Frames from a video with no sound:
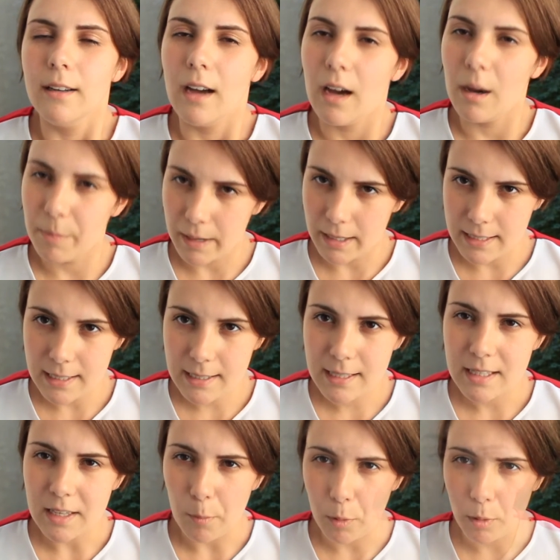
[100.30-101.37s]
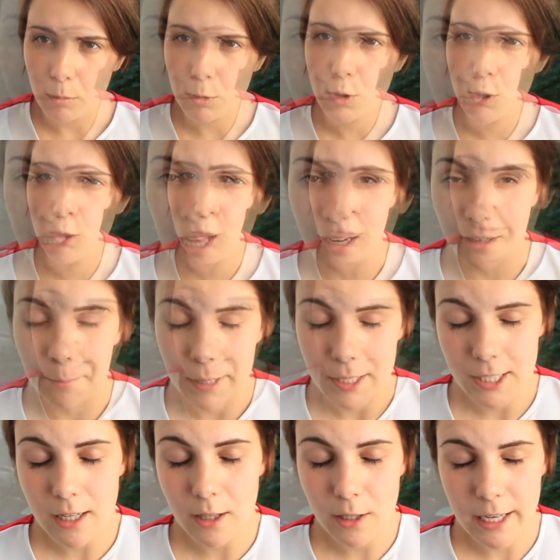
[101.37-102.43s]
обратиться за помощью. Да.
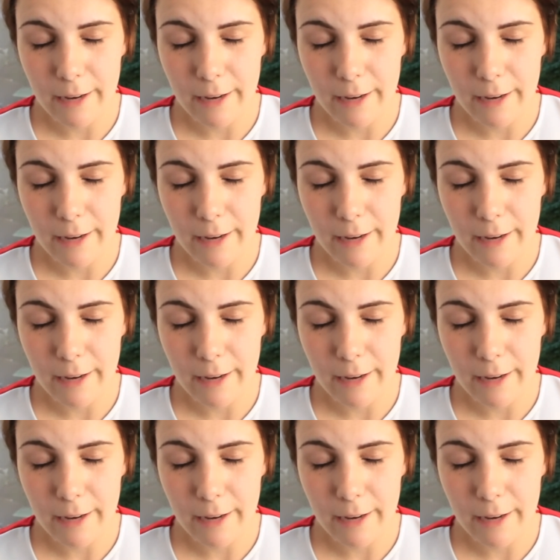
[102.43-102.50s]
Пожалуй,